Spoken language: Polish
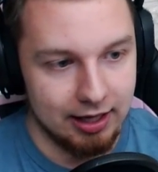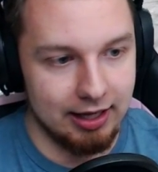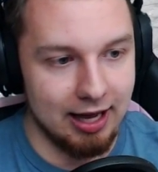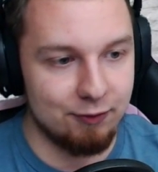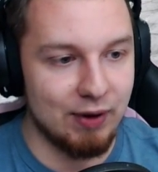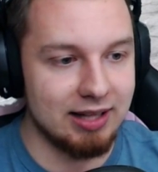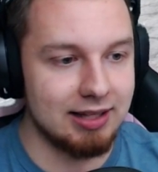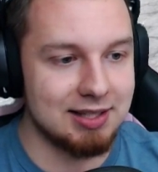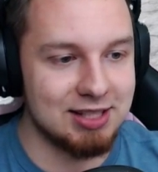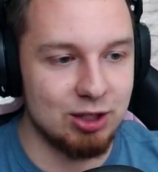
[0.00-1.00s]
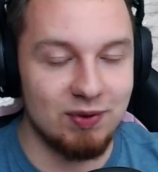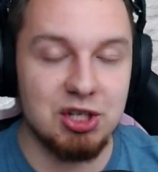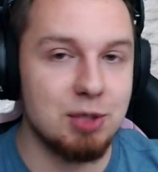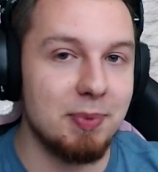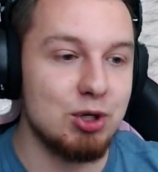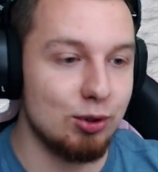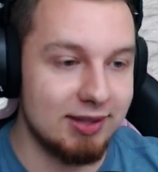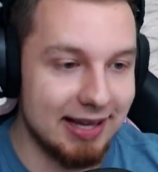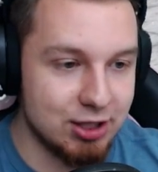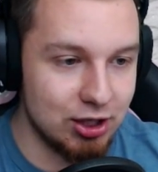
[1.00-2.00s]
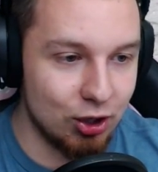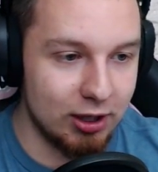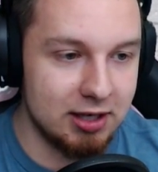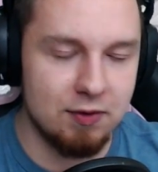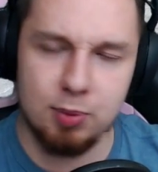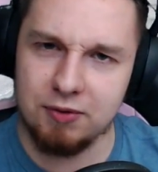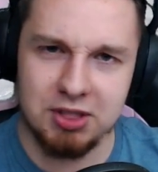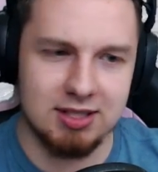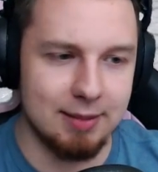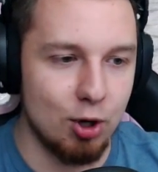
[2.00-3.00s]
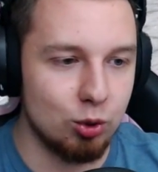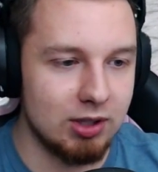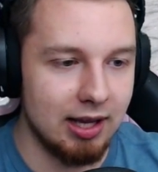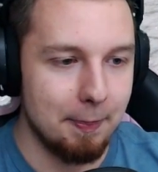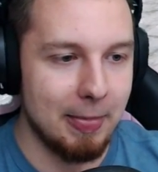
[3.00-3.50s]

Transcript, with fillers: E, Avanta C250T, czyli kolejny VIP-owski samochód,